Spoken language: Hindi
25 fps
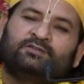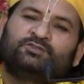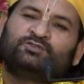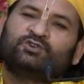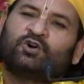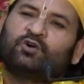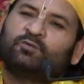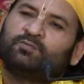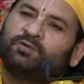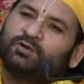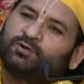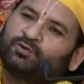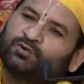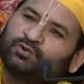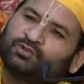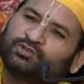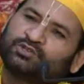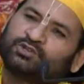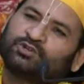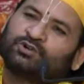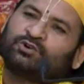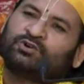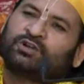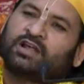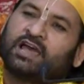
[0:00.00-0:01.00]
जो भी
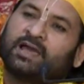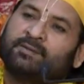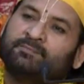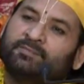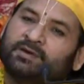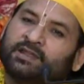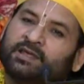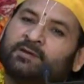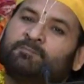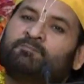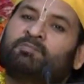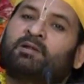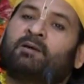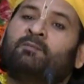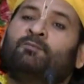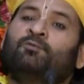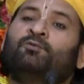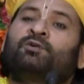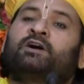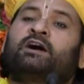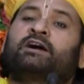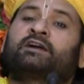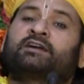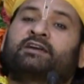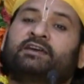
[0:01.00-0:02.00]
कुछ हो रहा है मेरे प्रभु
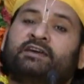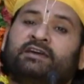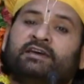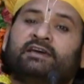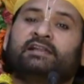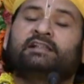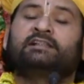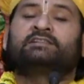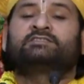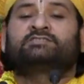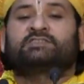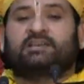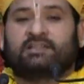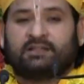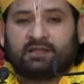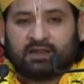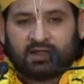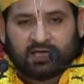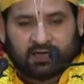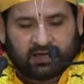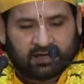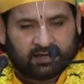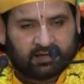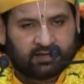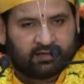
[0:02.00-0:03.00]
का खेल चल
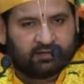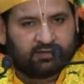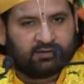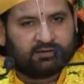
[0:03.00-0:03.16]
रहा है